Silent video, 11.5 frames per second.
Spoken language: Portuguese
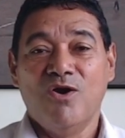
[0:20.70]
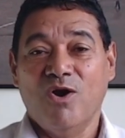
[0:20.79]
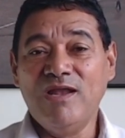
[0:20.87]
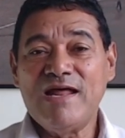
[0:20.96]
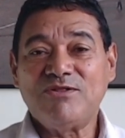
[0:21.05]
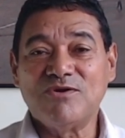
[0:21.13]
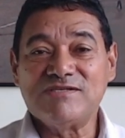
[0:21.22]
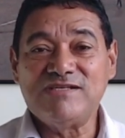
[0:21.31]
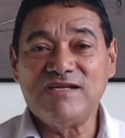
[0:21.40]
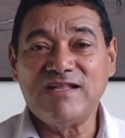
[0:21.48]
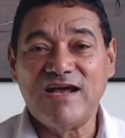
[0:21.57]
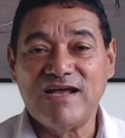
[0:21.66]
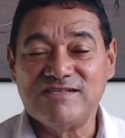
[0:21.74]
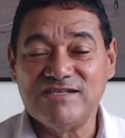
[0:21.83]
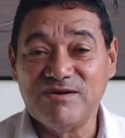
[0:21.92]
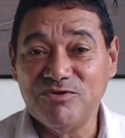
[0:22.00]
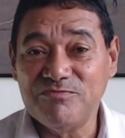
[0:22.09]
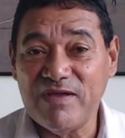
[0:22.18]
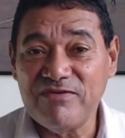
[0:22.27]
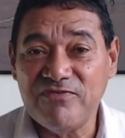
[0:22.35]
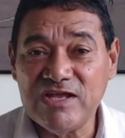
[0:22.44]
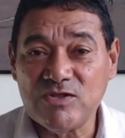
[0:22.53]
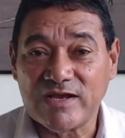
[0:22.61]
Olá, torcida! Seja muito
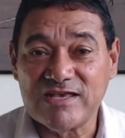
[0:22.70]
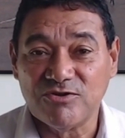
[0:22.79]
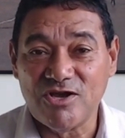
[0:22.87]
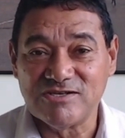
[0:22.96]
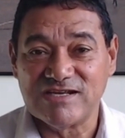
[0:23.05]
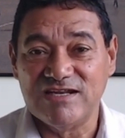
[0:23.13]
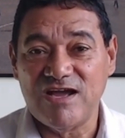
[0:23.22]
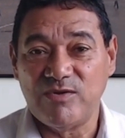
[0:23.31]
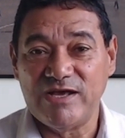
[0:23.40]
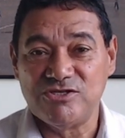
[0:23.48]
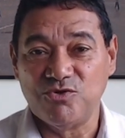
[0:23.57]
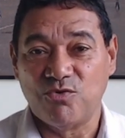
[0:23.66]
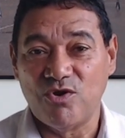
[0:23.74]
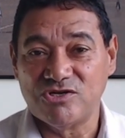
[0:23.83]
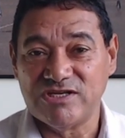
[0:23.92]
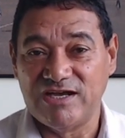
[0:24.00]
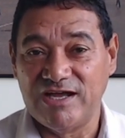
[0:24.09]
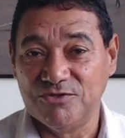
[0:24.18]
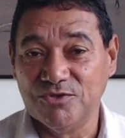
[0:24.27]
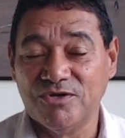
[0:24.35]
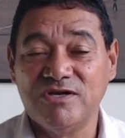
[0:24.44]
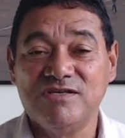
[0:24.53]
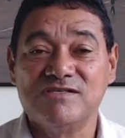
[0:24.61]
bem-vindo aqui ao nosso canal Laércio Costa,
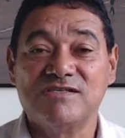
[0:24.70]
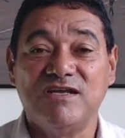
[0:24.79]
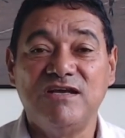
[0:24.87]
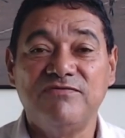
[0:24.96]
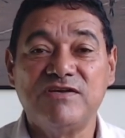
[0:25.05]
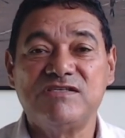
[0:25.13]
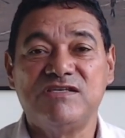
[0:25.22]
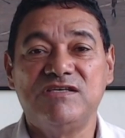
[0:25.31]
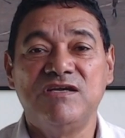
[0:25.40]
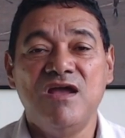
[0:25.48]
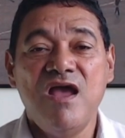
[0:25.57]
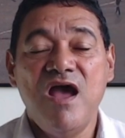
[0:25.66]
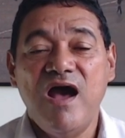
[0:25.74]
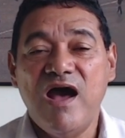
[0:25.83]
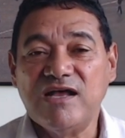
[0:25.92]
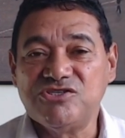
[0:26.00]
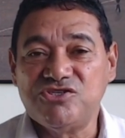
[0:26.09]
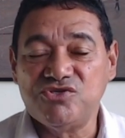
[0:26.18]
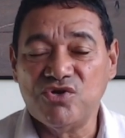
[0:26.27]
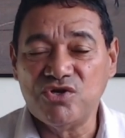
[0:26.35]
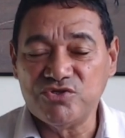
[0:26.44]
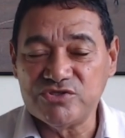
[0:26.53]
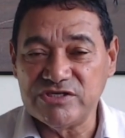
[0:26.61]
narrador. Inscreva-se,
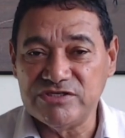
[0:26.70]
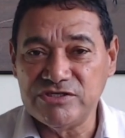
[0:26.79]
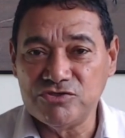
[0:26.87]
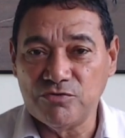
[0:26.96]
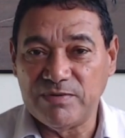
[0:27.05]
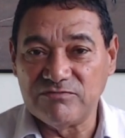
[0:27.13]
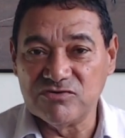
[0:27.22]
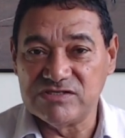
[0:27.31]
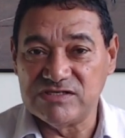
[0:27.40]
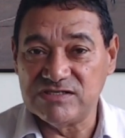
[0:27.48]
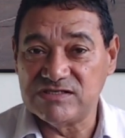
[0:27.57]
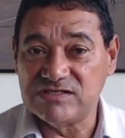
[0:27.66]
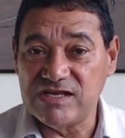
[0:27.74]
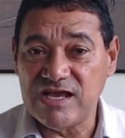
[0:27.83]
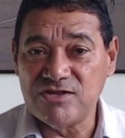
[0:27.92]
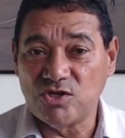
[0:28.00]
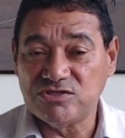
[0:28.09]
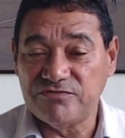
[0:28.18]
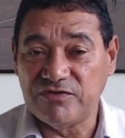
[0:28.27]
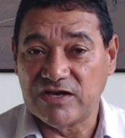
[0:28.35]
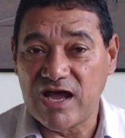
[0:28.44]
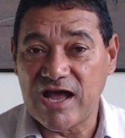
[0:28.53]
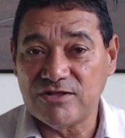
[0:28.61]
acione o sininho para você ser
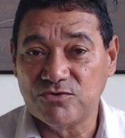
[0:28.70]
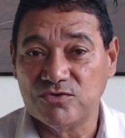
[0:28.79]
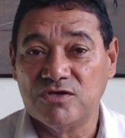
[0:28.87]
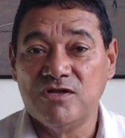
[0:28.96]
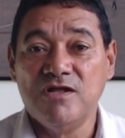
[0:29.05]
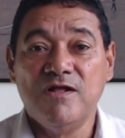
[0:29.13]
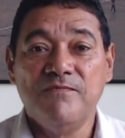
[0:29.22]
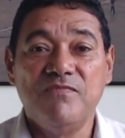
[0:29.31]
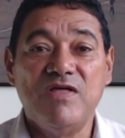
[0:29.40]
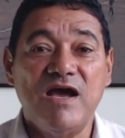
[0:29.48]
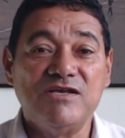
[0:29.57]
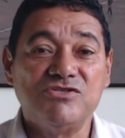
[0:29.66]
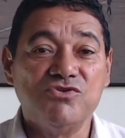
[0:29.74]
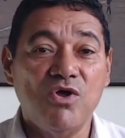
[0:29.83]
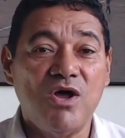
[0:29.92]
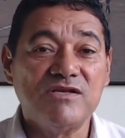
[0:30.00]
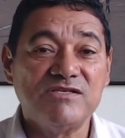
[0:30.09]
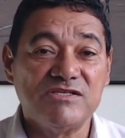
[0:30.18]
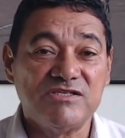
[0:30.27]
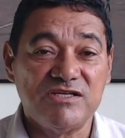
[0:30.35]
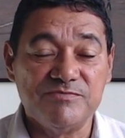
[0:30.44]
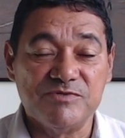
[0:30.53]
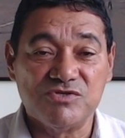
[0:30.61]
notificado das nossas
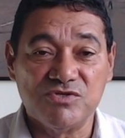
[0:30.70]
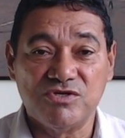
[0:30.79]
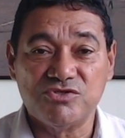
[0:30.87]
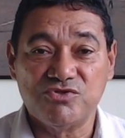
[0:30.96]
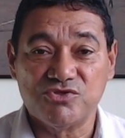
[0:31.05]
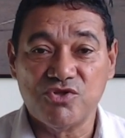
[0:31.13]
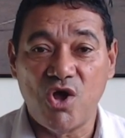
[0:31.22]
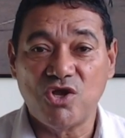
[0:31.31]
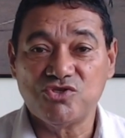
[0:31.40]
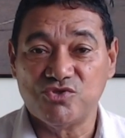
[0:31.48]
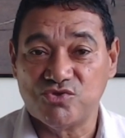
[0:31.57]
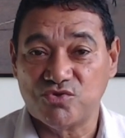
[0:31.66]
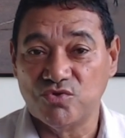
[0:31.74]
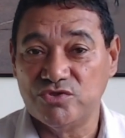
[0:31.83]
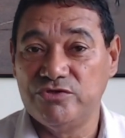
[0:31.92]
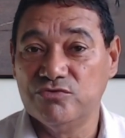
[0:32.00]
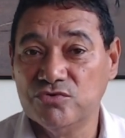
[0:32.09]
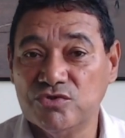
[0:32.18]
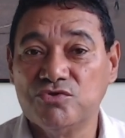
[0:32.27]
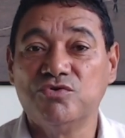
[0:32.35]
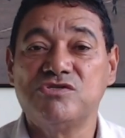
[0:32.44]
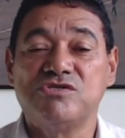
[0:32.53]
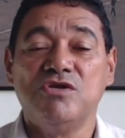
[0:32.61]
transmissões, dos nossos
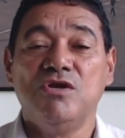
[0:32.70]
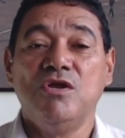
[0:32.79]
conteúdos.